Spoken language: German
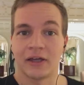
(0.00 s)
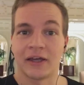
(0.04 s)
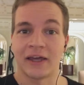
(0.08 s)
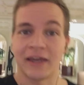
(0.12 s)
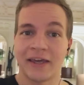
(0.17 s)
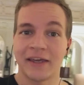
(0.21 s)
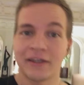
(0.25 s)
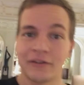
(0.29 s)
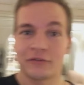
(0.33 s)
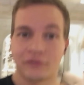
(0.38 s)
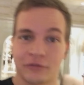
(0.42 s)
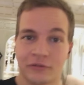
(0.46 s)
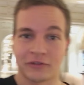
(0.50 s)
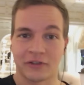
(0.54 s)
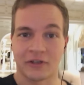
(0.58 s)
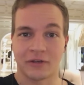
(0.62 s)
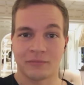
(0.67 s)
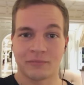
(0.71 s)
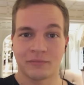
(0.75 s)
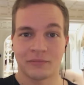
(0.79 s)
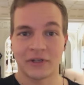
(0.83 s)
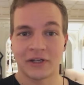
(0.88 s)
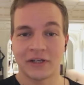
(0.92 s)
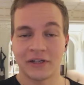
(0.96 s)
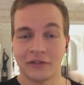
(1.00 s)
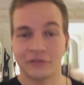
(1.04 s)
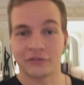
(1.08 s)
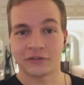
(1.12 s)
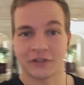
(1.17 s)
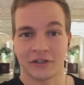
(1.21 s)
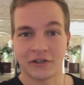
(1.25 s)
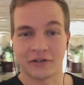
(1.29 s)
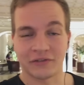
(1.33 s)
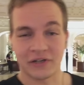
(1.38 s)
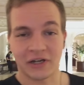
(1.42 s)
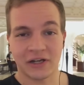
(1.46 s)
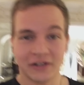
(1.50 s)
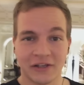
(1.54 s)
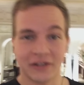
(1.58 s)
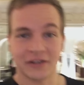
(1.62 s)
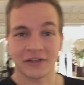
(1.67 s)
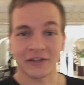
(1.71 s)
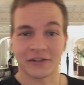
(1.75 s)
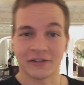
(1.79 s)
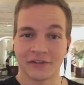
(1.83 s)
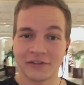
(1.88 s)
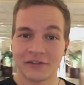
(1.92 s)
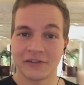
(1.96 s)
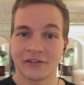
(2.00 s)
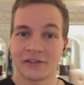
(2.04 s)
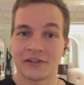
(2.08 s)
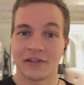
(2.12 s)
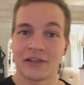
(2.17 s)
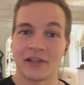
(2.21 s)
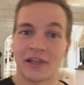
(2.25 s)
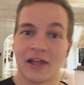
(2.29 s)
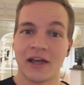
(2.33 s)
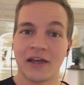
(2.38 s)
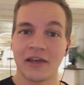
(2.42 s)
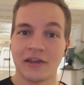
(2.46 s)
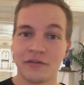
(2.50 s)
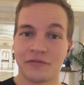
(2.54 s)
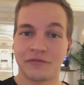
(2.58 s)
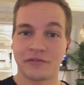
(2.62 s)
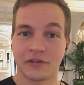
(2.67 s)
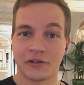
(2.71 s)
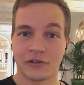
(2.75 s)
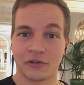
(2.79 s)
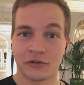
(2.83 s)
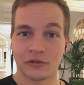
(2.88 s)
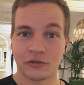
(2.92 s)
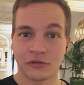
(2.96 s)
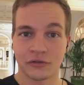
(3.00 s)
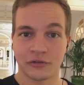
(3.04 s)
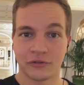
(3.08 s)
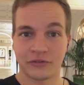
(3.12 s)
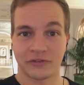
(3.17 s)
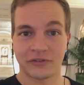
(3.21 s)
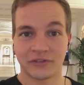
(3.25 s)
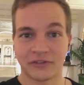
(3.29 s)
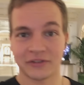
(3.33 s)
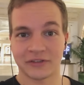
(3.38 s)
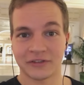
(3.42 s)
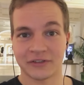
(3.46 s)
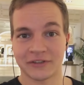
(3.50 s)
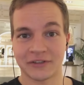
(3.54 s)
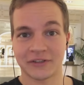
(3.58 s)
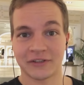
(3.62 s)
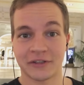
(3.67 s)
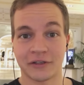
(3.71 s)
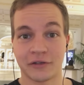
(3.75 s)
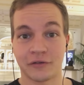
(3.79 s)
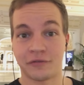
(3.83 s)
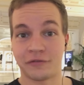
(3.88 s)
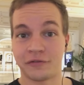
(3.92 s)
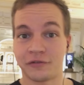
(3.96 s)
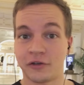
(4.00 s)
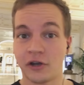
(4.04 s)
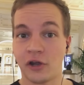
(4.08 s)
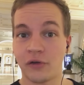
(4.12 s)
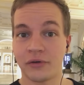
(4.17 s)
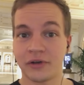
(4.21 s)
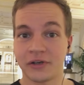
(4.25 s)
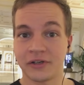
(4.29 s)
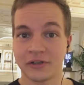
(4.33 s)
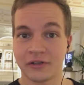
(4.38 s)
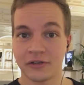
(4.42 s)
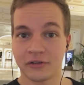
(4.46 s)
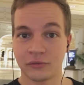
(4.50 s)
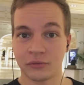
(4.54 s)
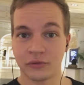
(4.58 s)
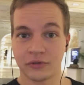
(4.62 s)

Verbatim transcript: Hey zusammen, Alexander Wahler hier, live aus äh, Florida,